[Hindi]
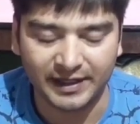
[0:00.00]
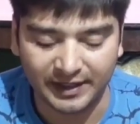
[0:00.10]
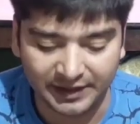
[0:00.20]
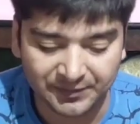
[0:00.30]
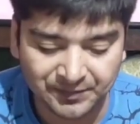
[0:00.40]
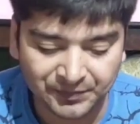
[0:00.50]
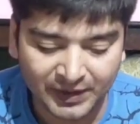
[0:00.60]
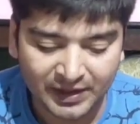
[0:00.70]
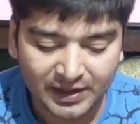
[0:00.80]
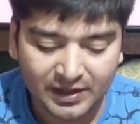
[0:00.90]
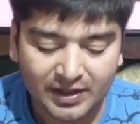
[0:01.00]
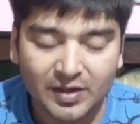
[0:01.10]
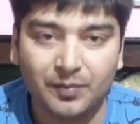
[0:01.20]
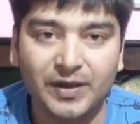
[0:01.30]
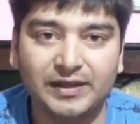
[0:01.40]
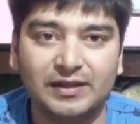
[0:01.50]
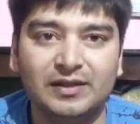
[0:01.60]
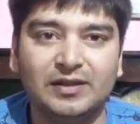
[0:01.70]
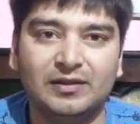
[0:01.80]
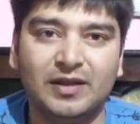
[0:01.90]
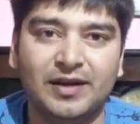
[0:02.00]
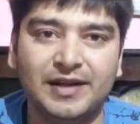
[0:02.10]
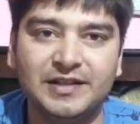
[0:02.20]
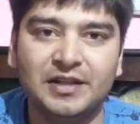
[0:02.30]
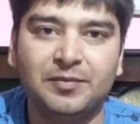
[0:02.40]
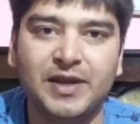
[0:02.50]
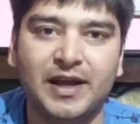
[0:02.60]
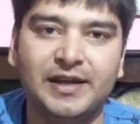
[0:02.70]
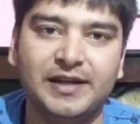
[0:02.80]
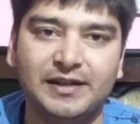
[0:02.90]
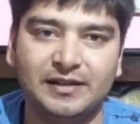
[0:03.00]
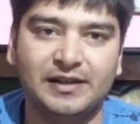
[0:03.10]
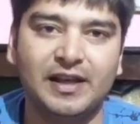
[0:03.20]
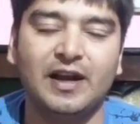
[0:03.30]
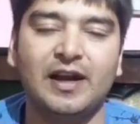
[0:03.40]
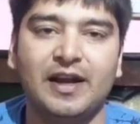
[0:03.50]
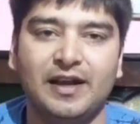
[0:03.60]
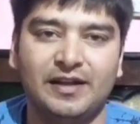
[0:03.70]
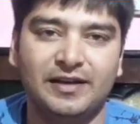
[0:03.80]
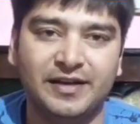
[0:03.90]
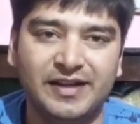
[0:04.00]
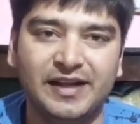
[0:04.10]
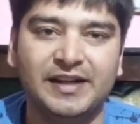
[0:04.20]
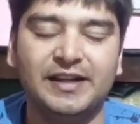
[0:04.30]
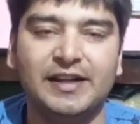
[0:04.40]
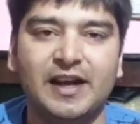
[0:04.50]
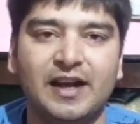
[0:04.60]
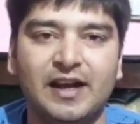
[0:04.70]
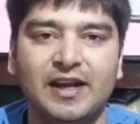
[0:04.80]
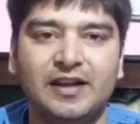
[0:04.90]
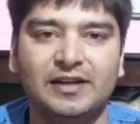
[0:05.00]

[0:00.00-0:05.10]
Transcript: में नहीं रह रहे हैं बट द रीज़न बिहाइंड इट क्या है रियलिटी क्या है